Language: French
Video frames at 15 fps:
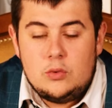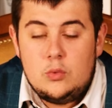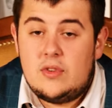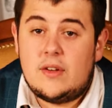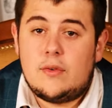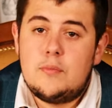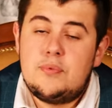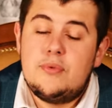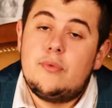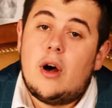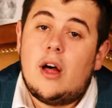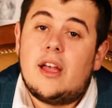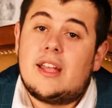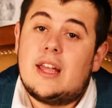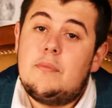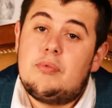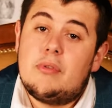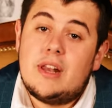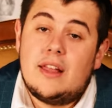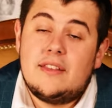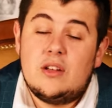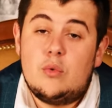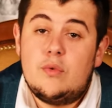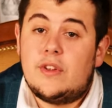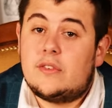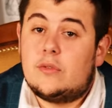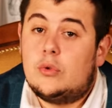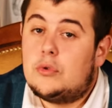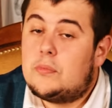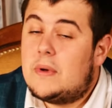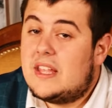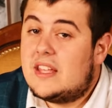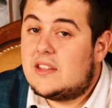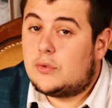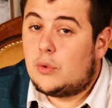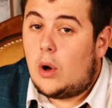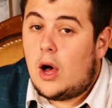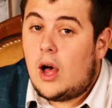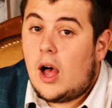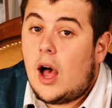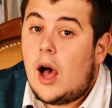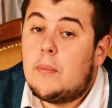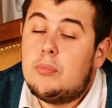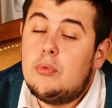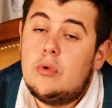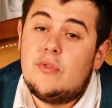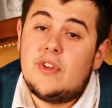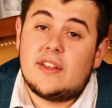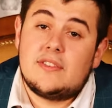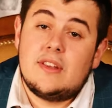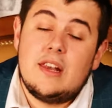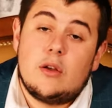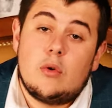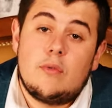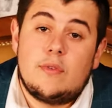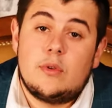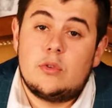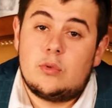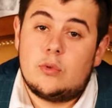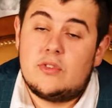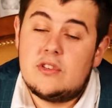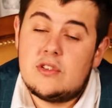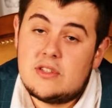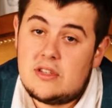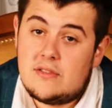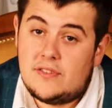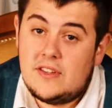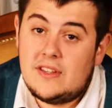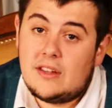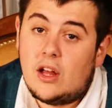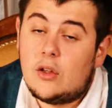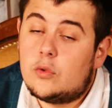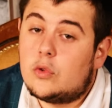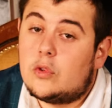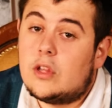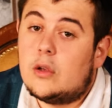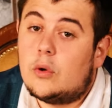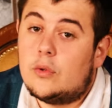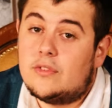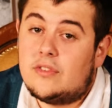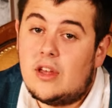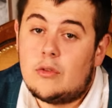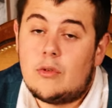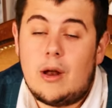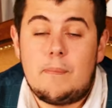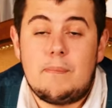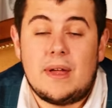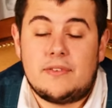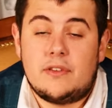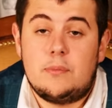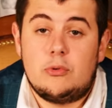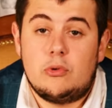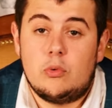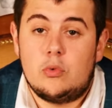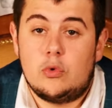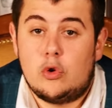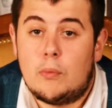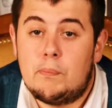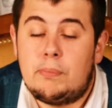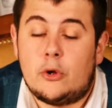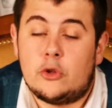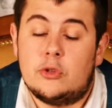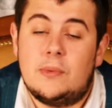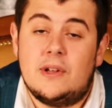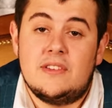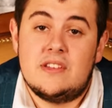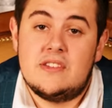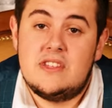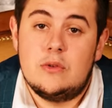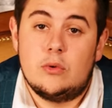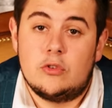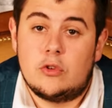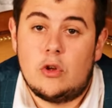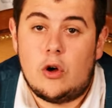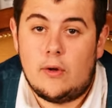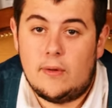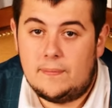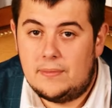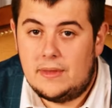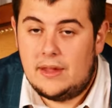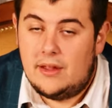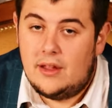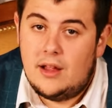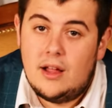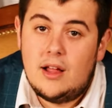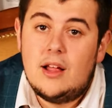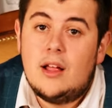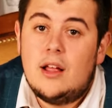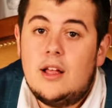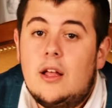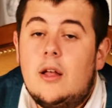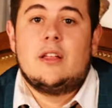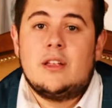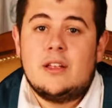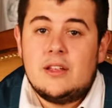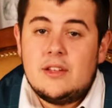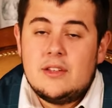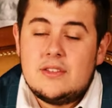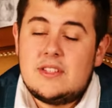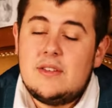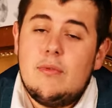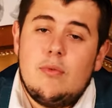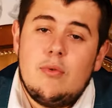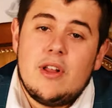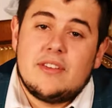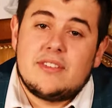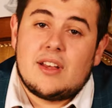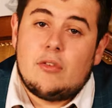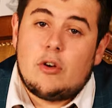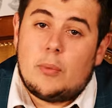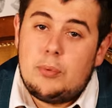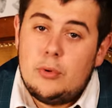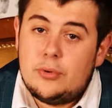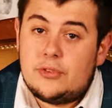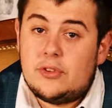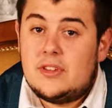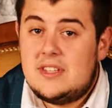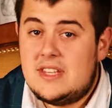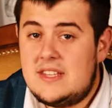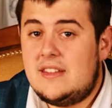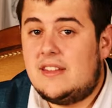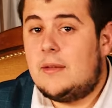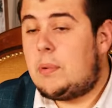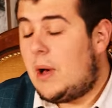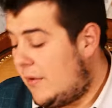Nous avons pu voir à quel point la découverte de Mayazora a bouleversé les conventions scientifiques en ce qui concerne la perception du comportement des dinosaures. Si vous voulez en savoir plus, n'hésitez pas